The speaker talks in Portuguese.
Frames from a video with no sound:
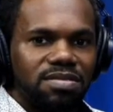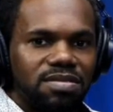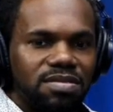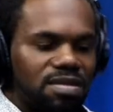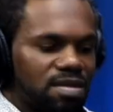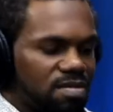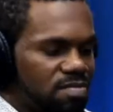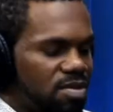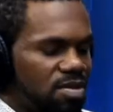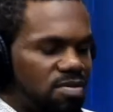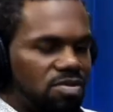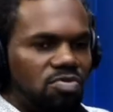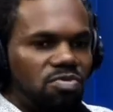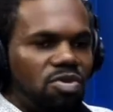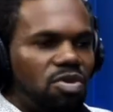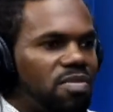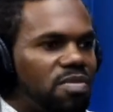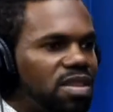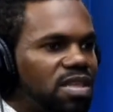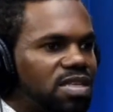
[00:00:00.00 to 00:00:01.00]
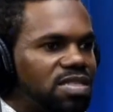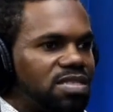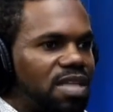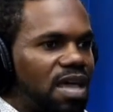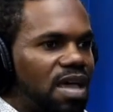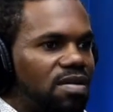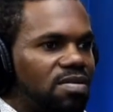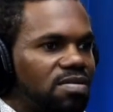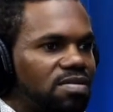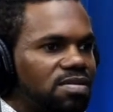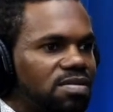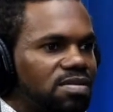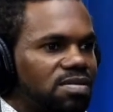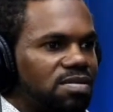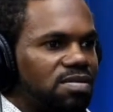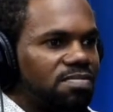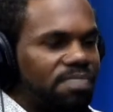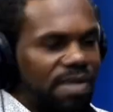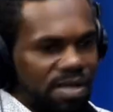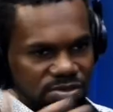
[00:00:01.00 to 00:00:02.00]
no meu ministério.
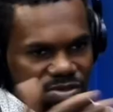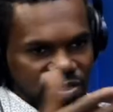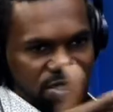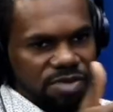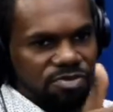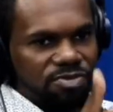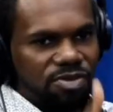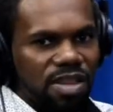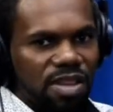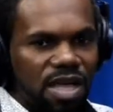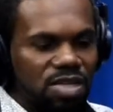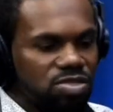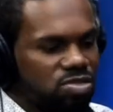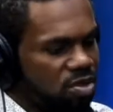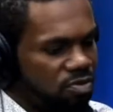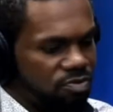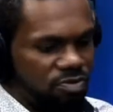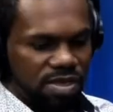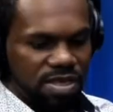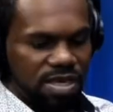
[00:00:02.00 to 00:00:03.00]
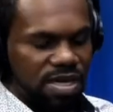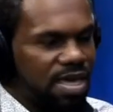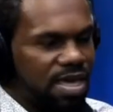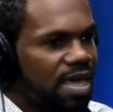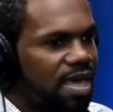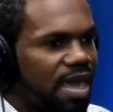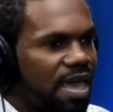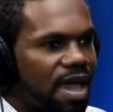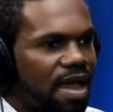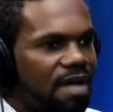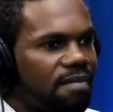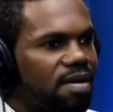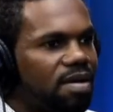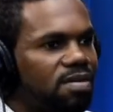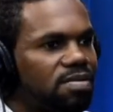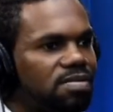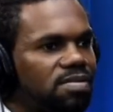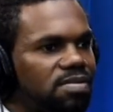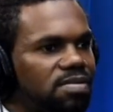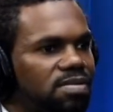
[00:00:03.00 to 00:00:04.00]
Pastor já foi lá, só fica quem quer, irmão.
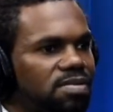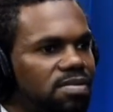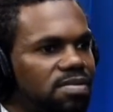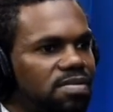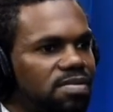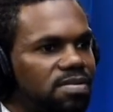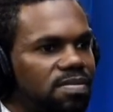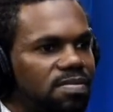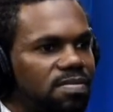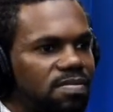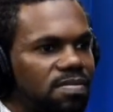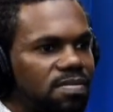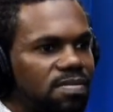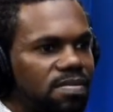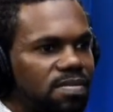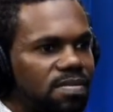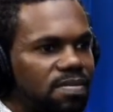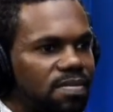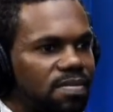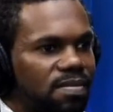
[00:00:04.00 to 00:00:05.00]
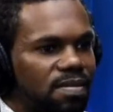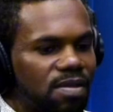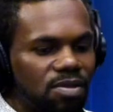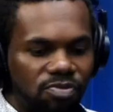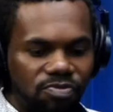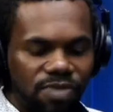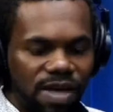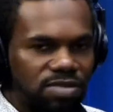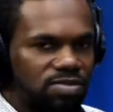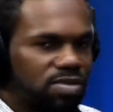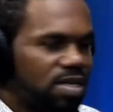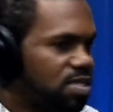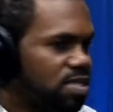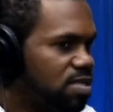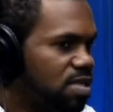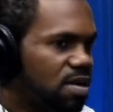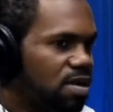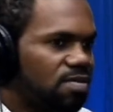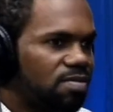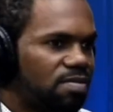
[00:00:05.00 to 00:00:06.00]
Não faço
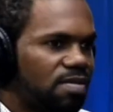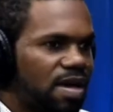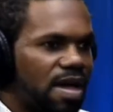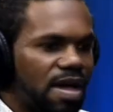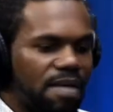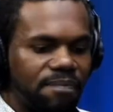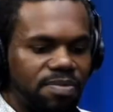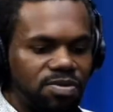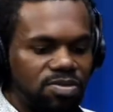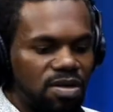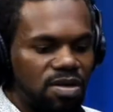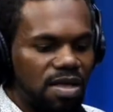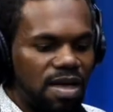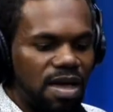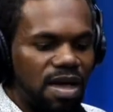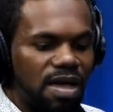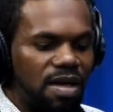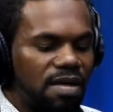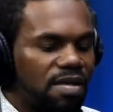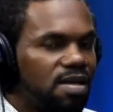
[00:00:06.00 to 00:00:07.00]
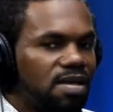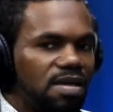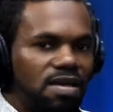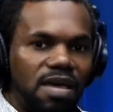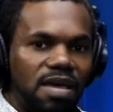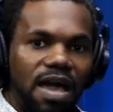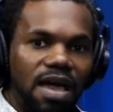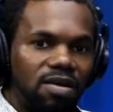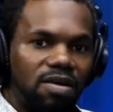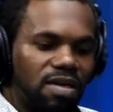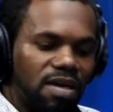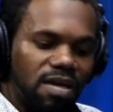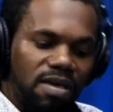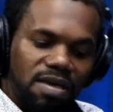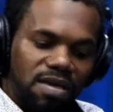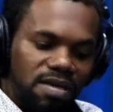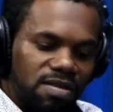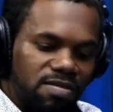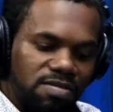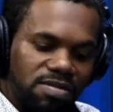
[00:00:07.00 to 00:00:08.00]
questão. Ah, a pessoa. Ah, ah,
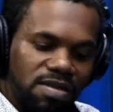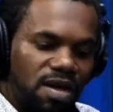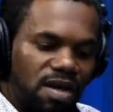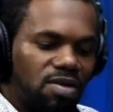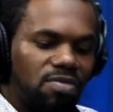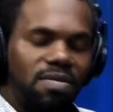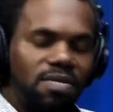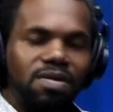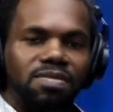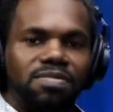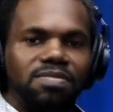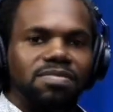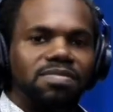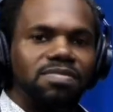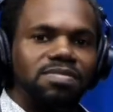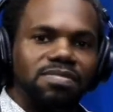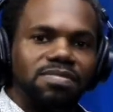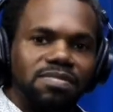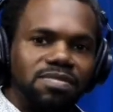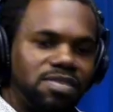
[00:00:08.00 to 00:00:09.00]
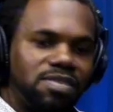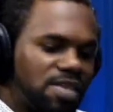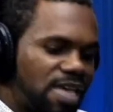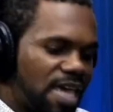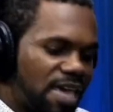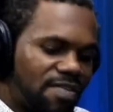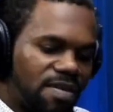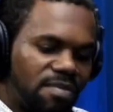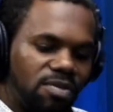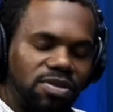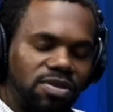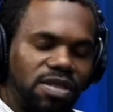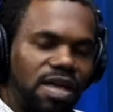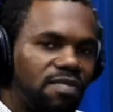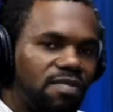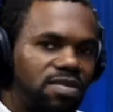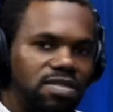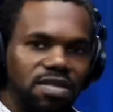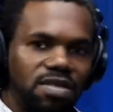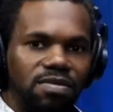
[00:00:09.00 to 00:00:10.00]
não, irmão. Ninguém vai mudar a
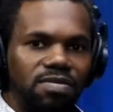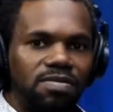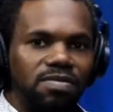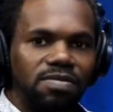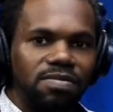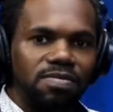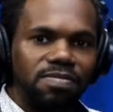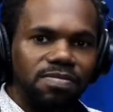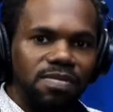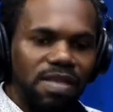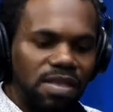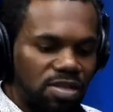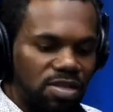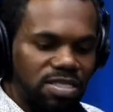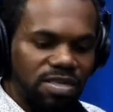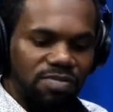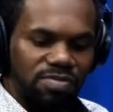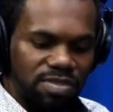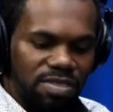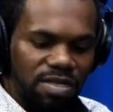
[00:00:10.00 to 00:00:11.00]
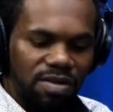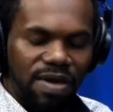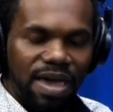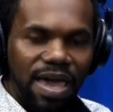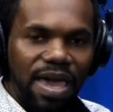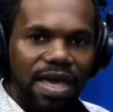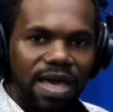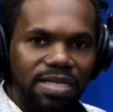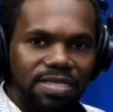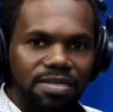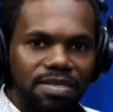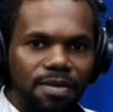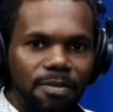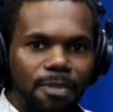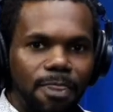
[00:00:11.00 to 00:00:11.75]
visão. A nossa visão é essa.